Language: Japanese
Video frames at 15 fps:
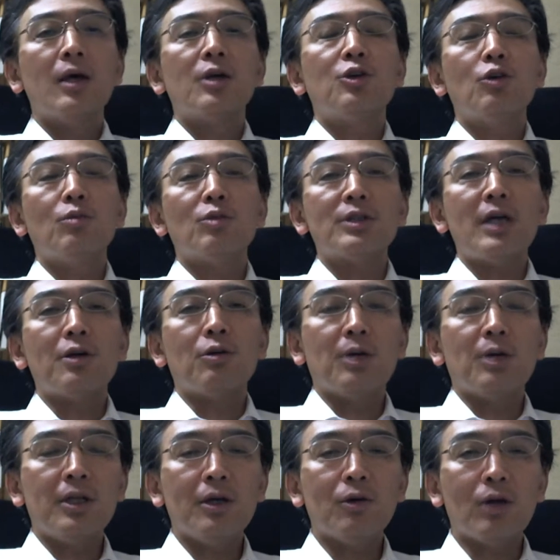今日も最後
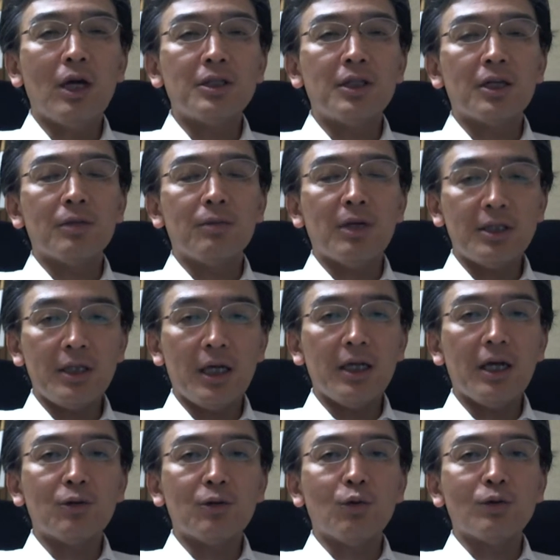までご覧いただきましてあ
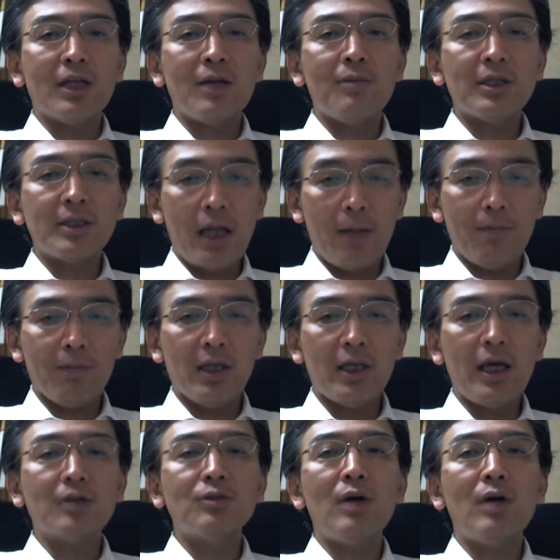りがとうございました。
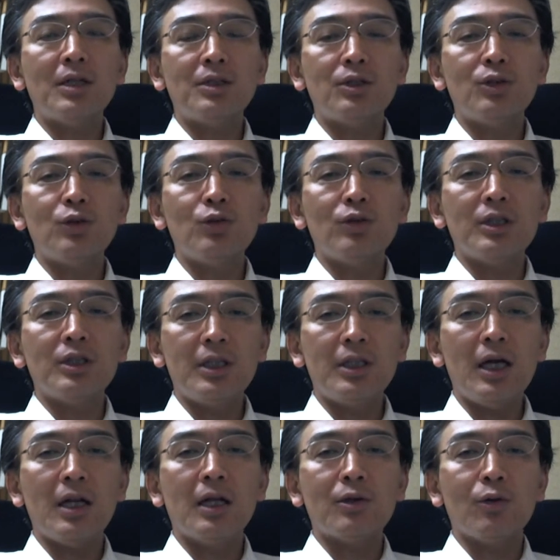180日
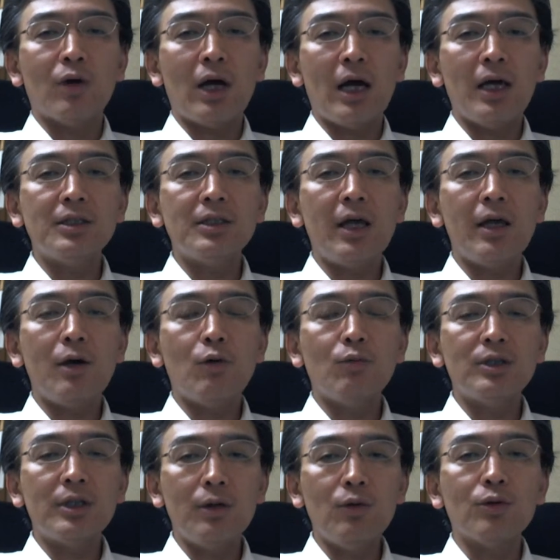であなたの会社やお
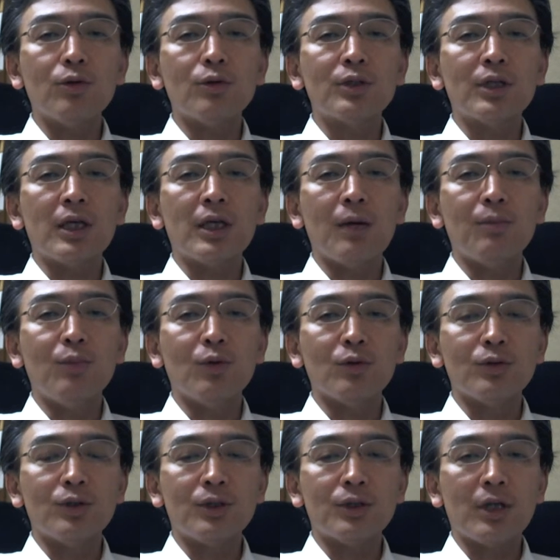店の業績アップを
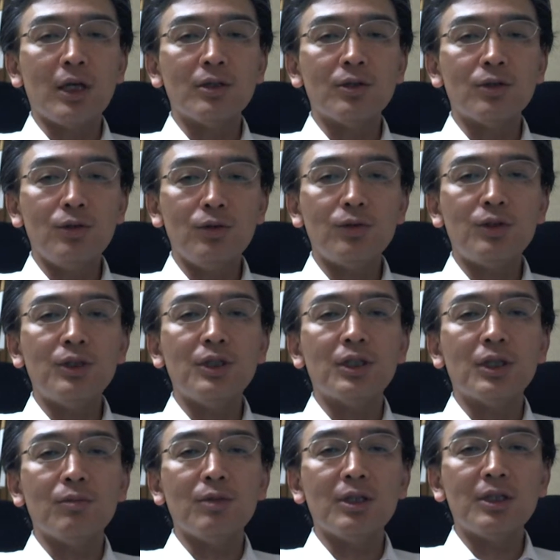実現する地
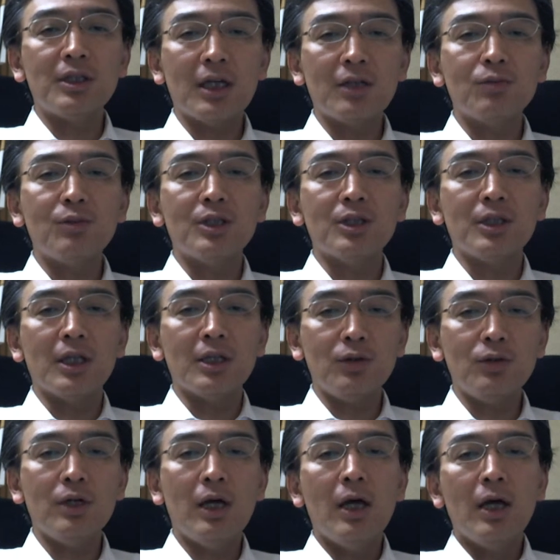域密着
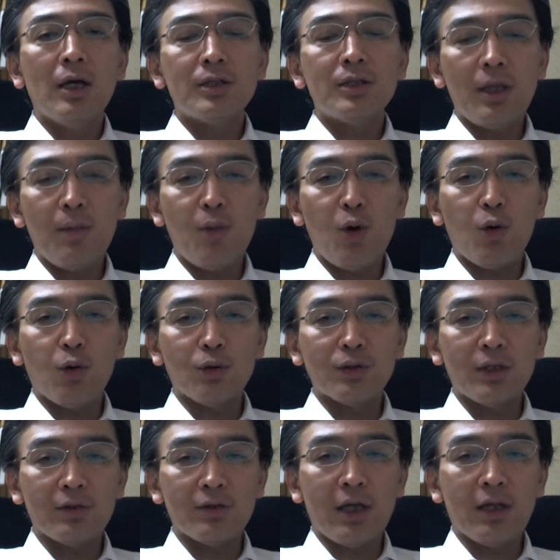ビジネス専門
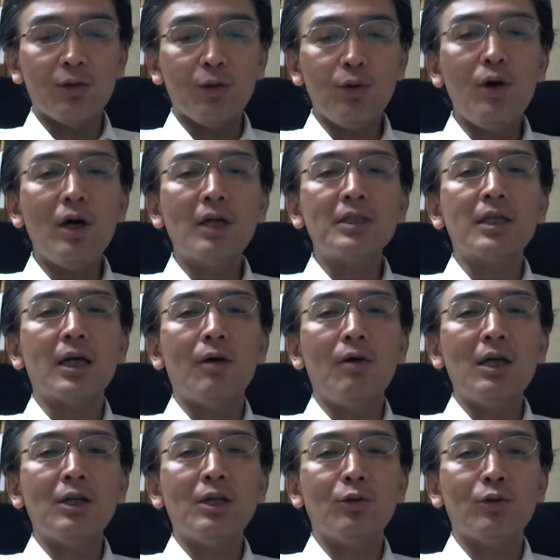コンサルタントの長谷
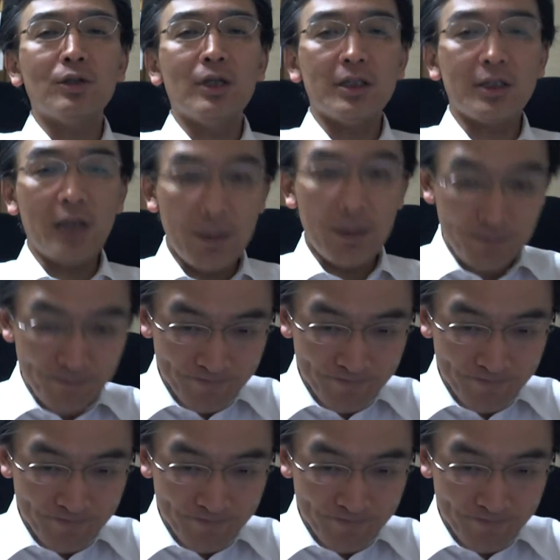川博之でした。